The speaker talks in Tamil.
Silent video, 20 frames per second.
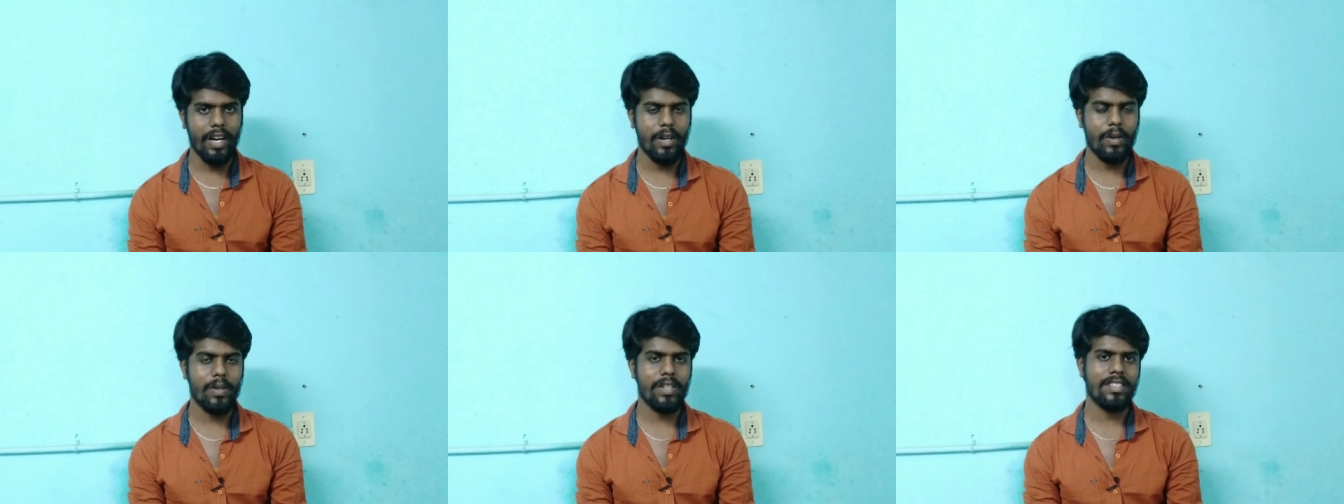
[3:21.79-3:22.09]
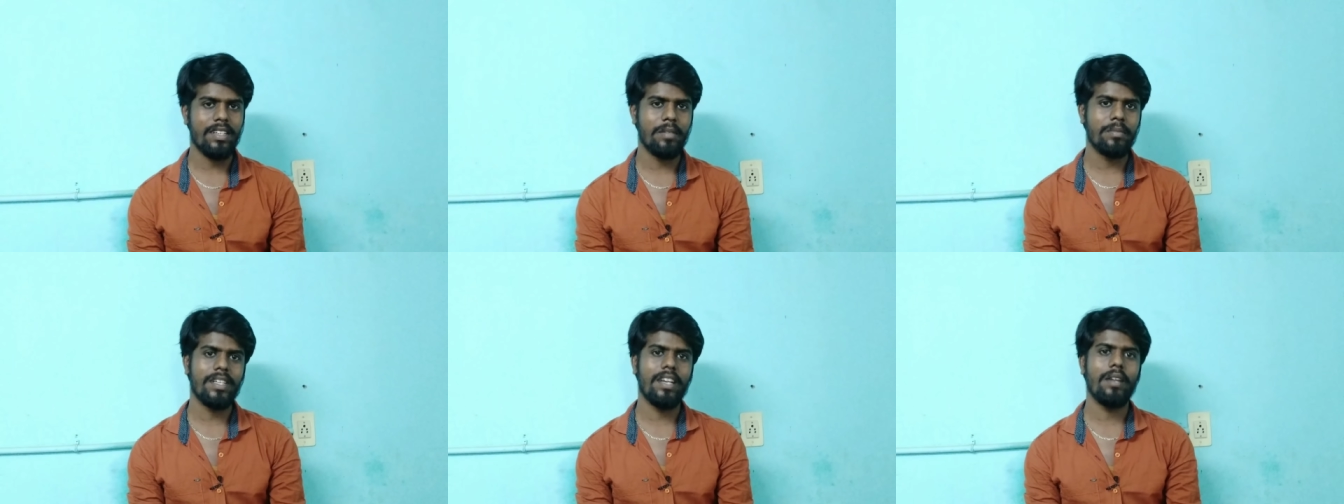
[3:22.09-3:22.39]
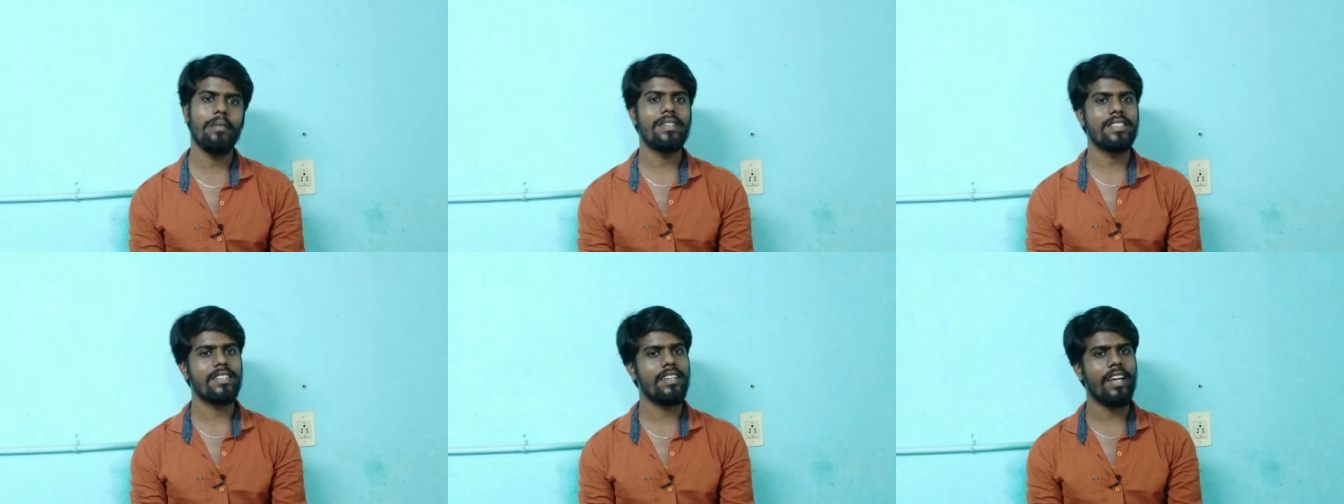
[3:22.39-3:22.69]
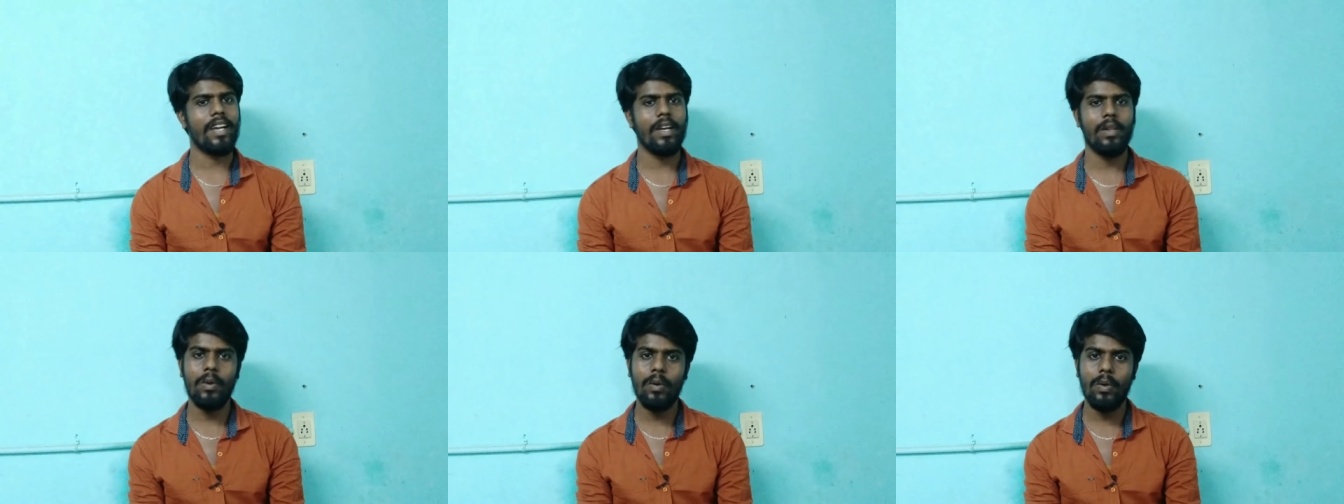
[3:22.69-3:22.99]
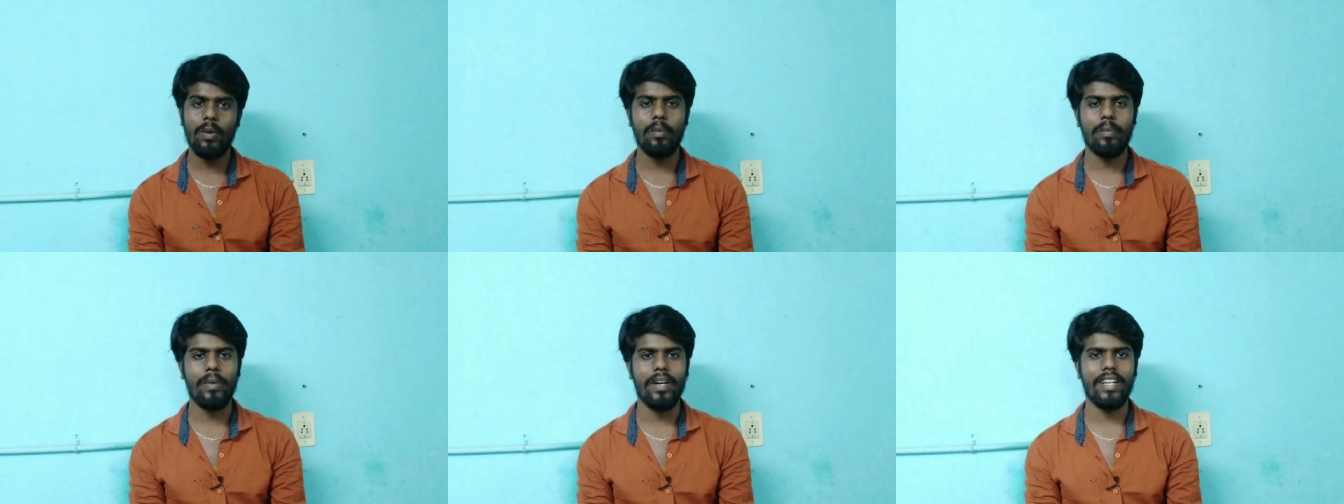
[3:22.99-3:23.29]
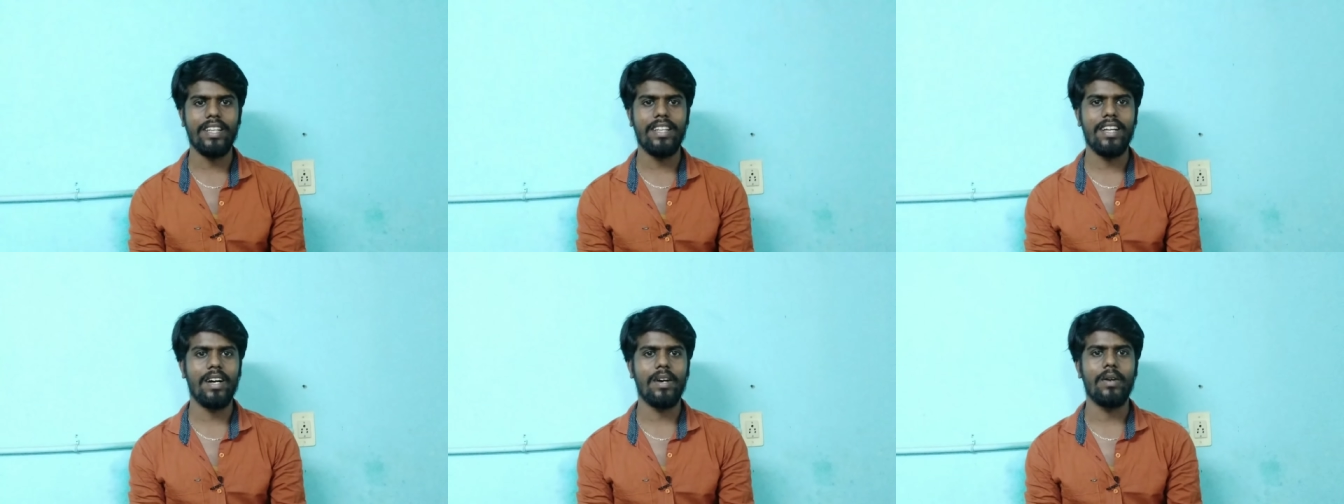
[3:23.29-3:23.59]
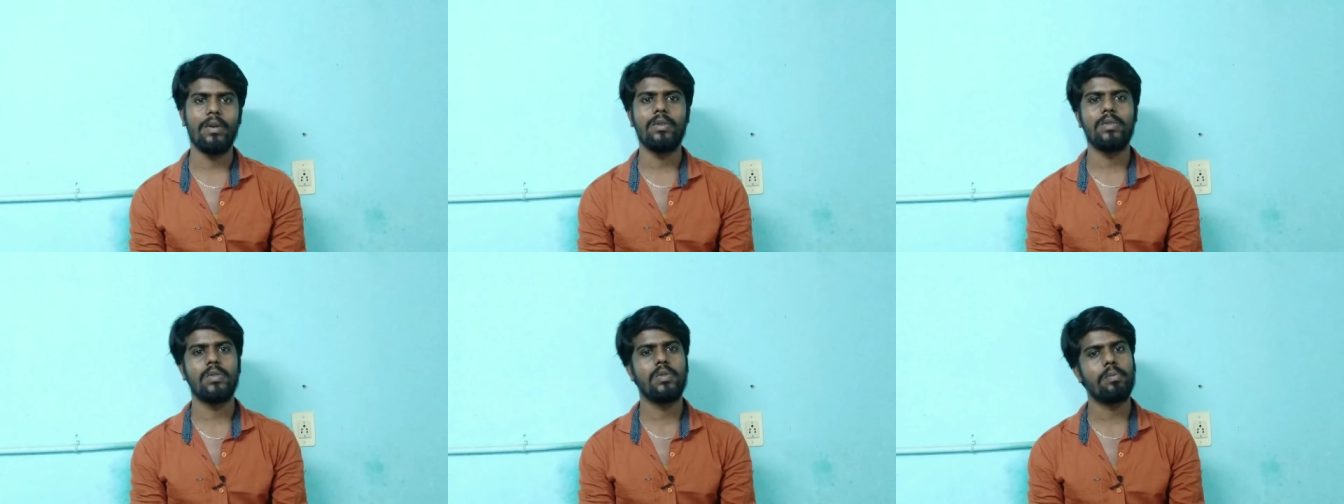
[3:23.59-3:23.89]
என்னோட சப்ஸ்கிரைபர்ஸ்க்கு நான் ஏதோ ஒன்று பண்ணி தான்
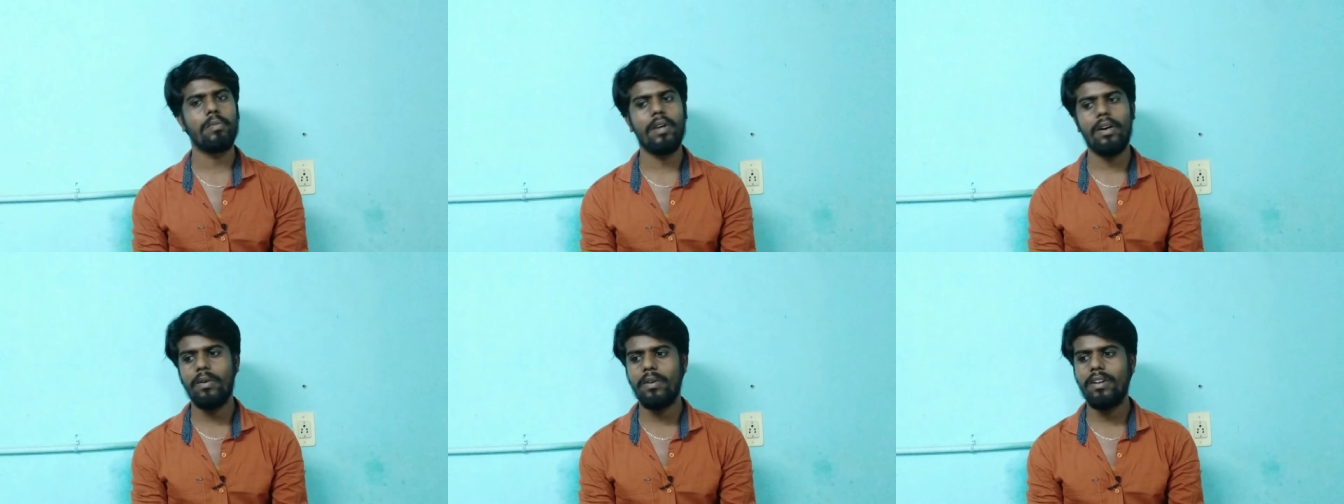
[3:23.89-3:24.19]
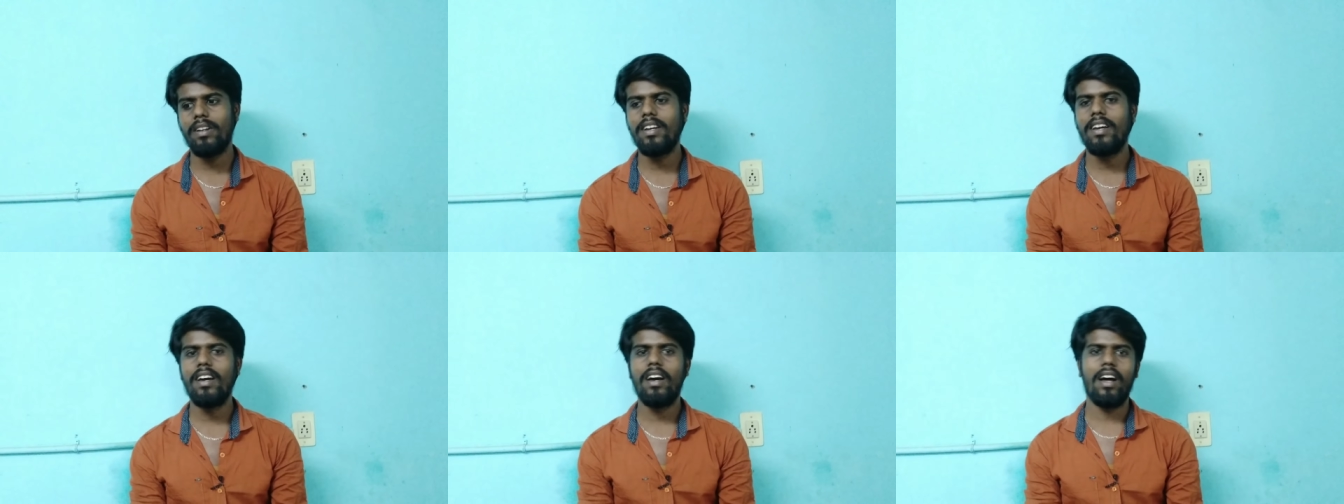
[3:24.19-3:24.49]
ஆகணும் சும்மா ஒரு